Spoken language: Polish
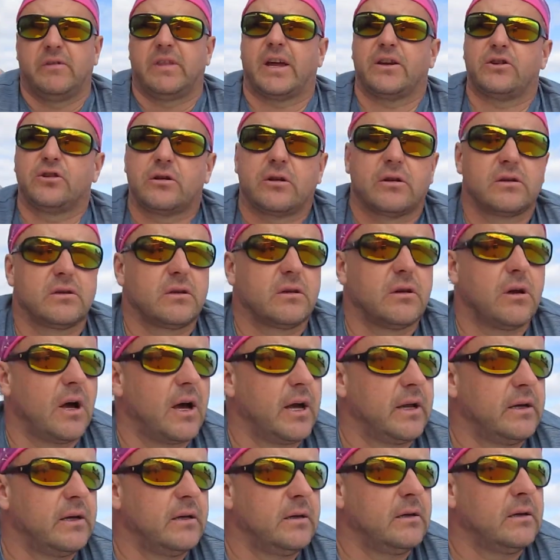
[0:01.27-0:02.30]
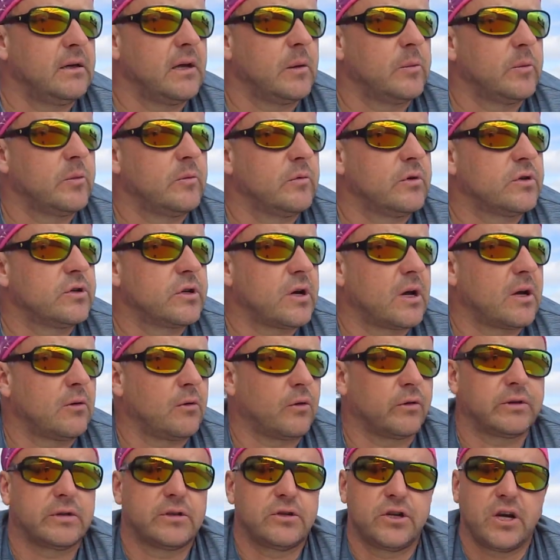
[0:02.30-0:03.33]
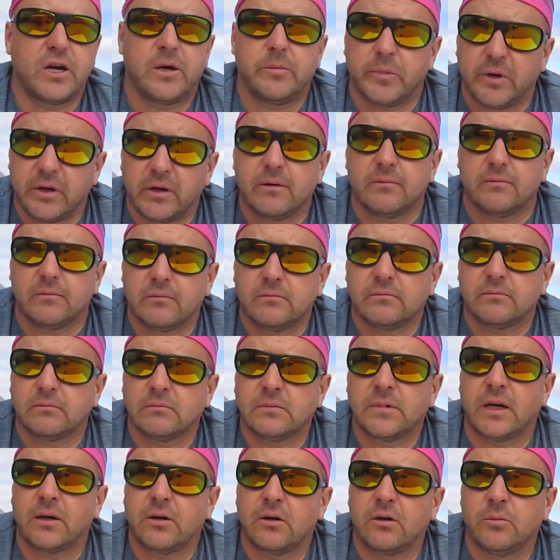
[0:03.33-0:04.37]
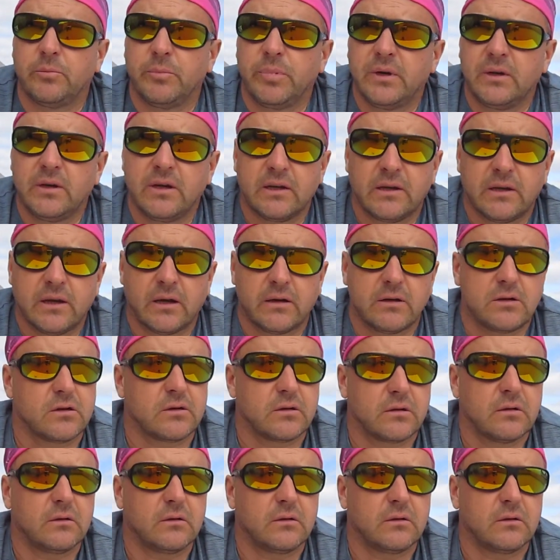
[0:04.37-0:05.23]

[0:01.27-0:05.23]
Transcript: Cześć drodzy kochani, ja bym chciał od siebie jako opinię dać yy,